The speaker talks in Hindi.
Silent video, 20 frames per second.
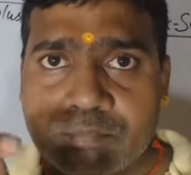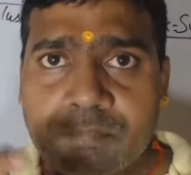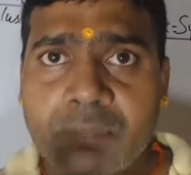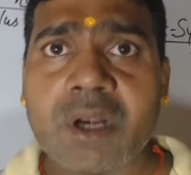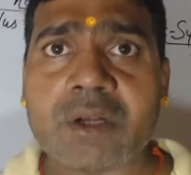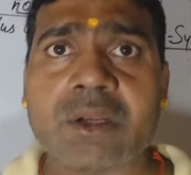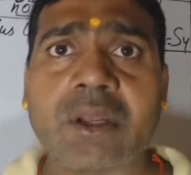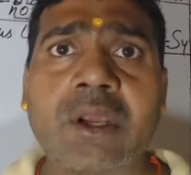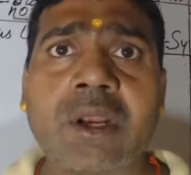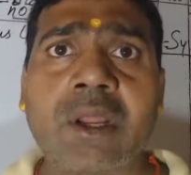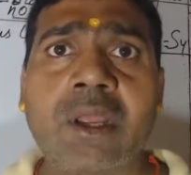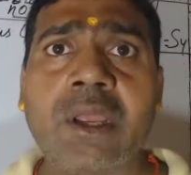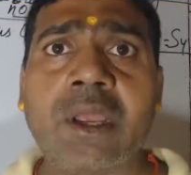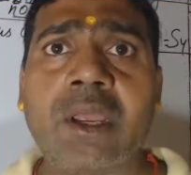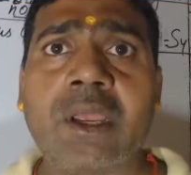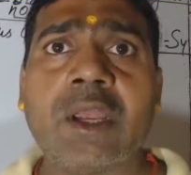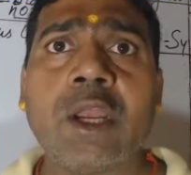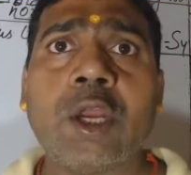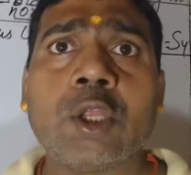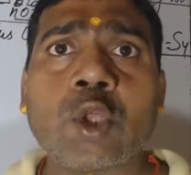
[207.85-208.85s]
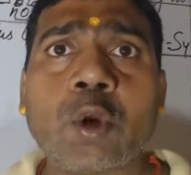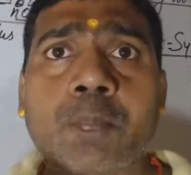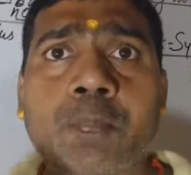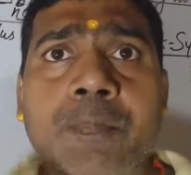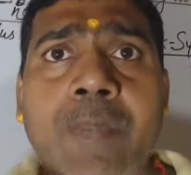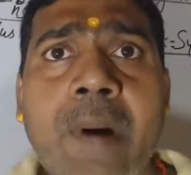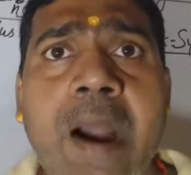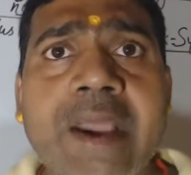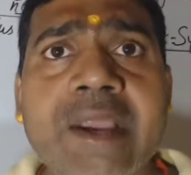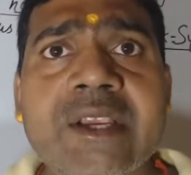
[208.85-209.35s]
मटर है तो
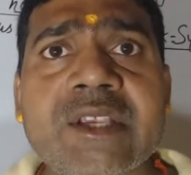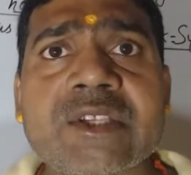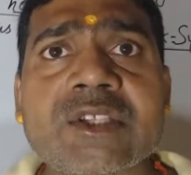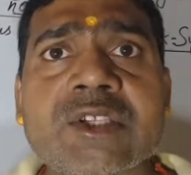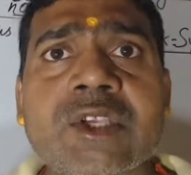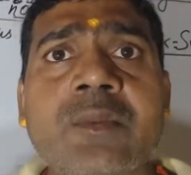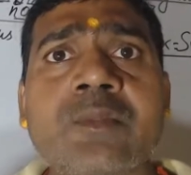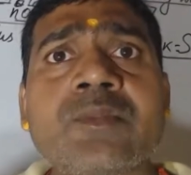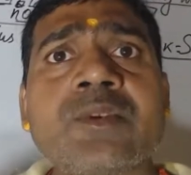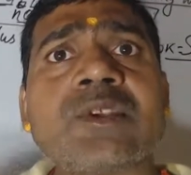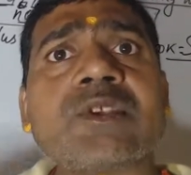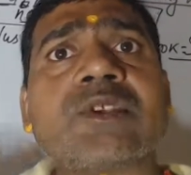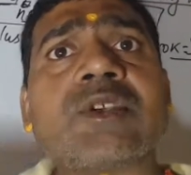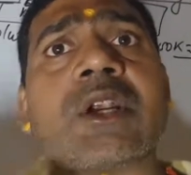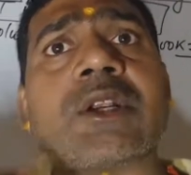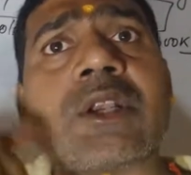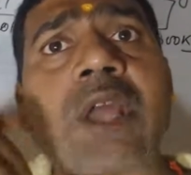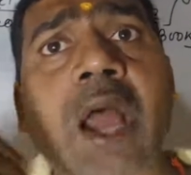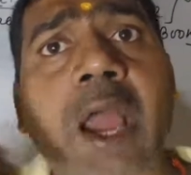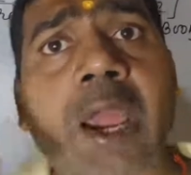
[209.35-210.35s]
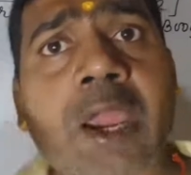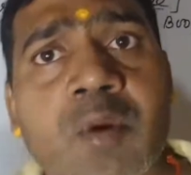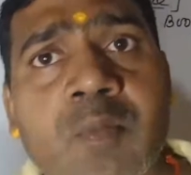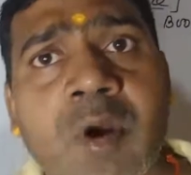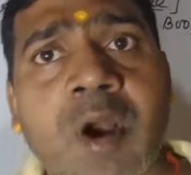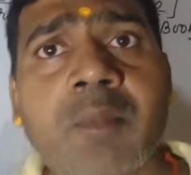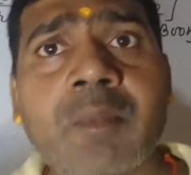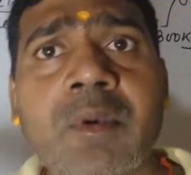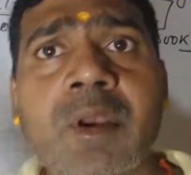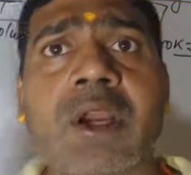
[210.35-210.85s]
पाइसम
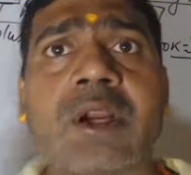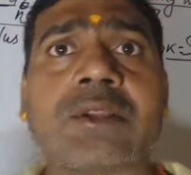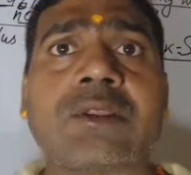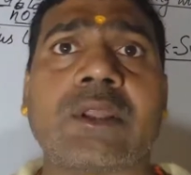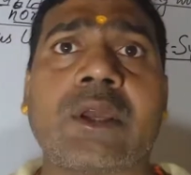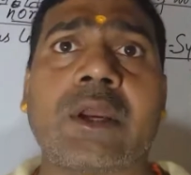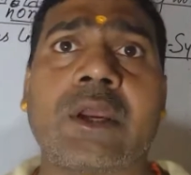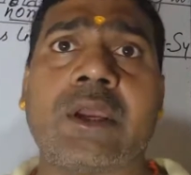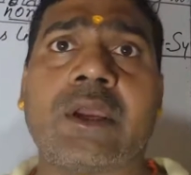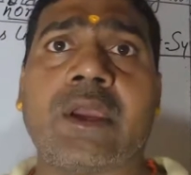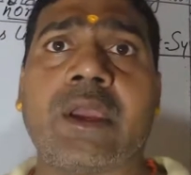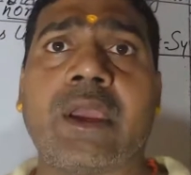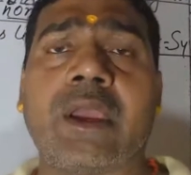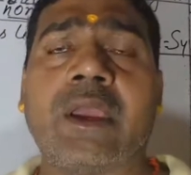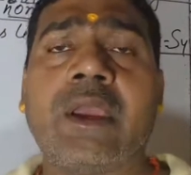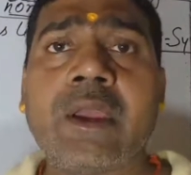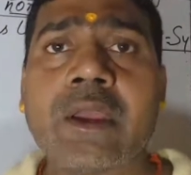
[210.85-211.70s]
सटाइबम लगता है